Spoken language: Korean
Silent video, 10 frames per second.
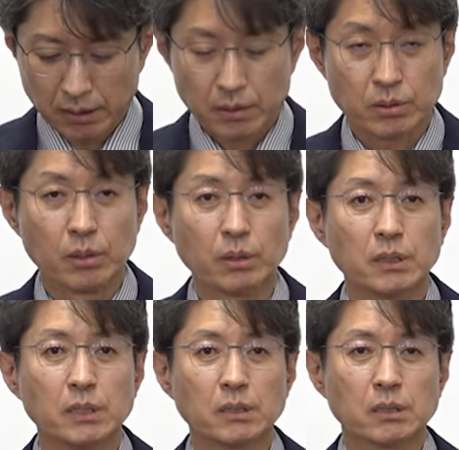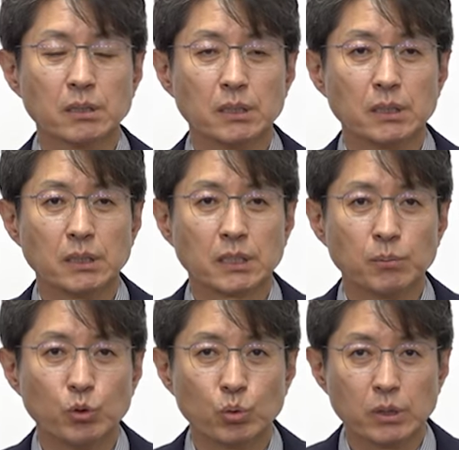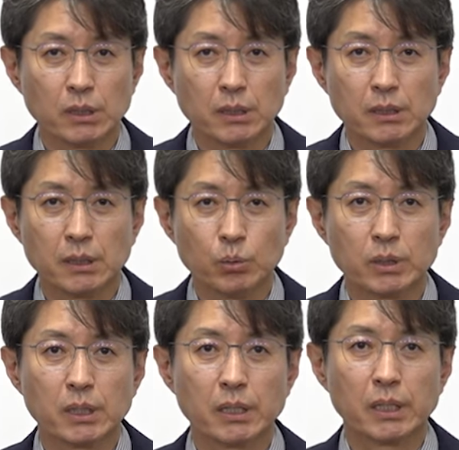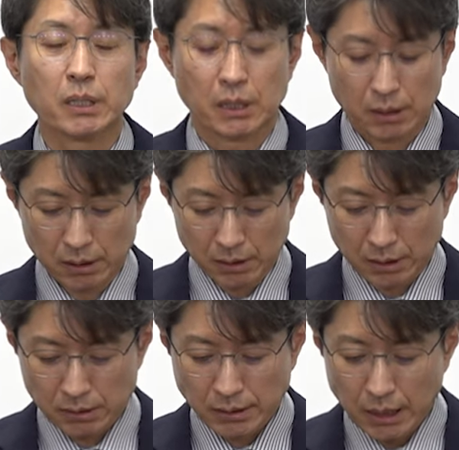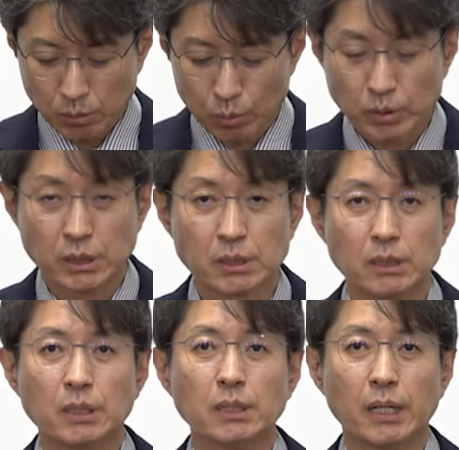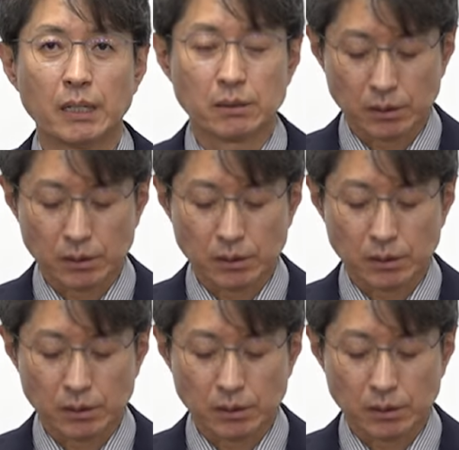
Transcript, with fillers: 해서 2026년 2월 달에 착공식을 할